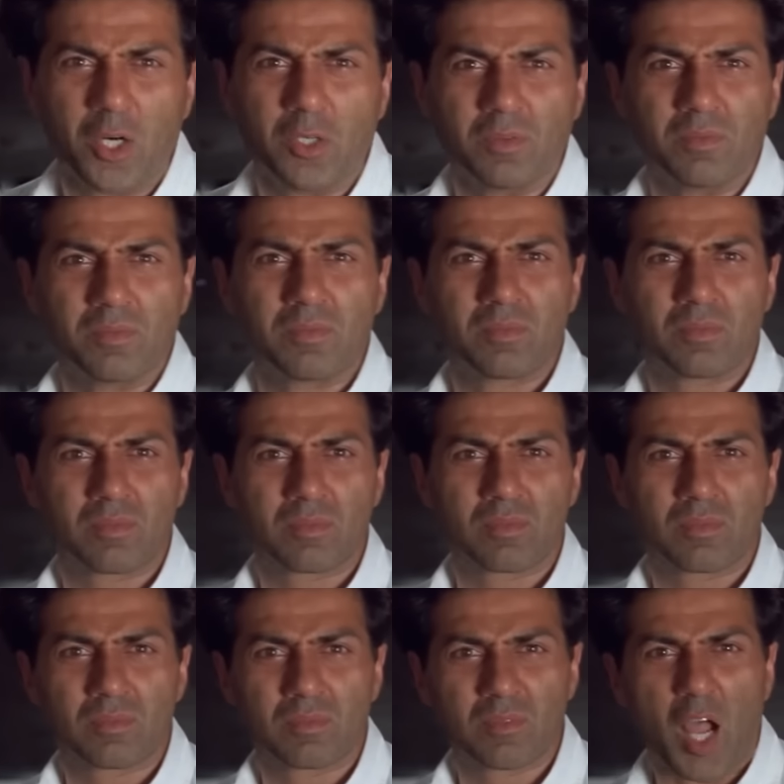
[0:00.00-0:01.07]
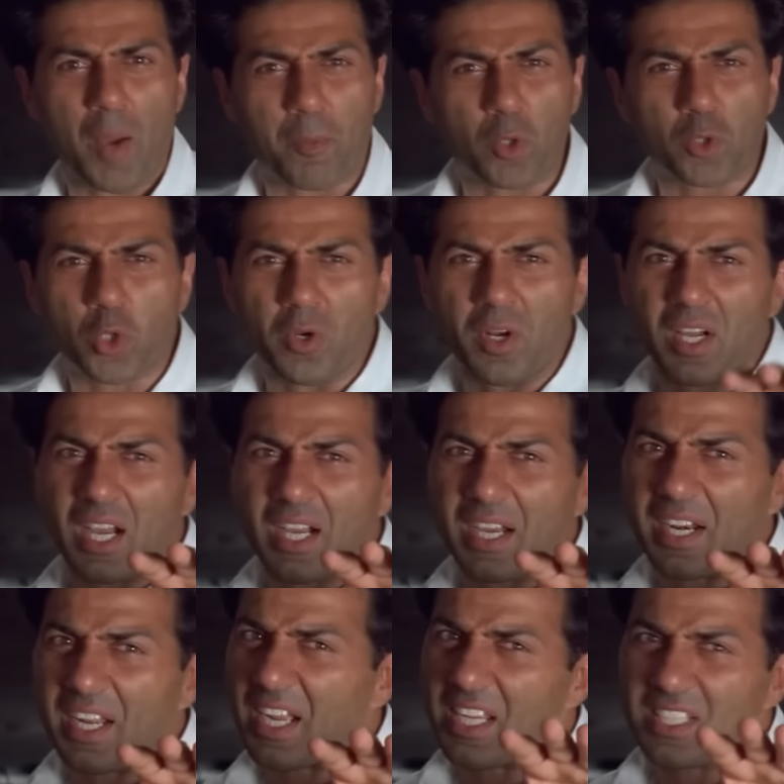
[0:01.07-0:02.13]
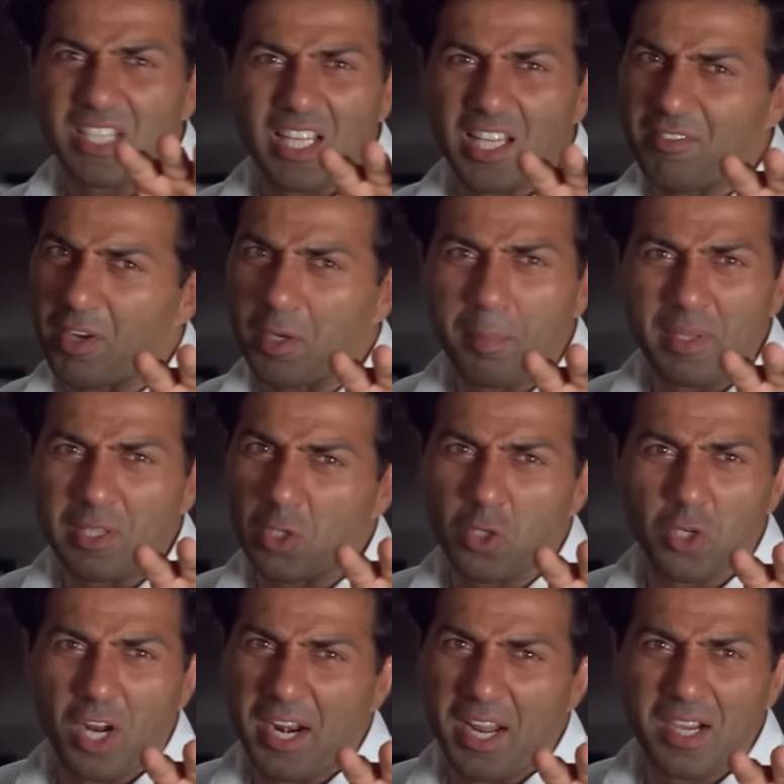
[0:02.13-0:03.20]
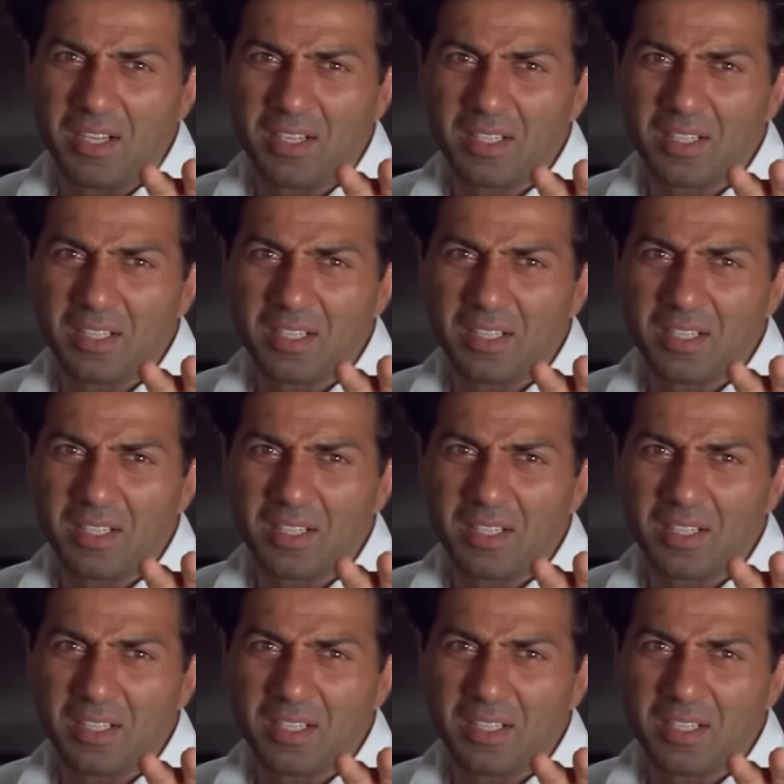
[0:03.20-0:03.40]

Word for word: हूँ अब खुद को नंगा करने में ज्यादा वक्त मत लो कुराना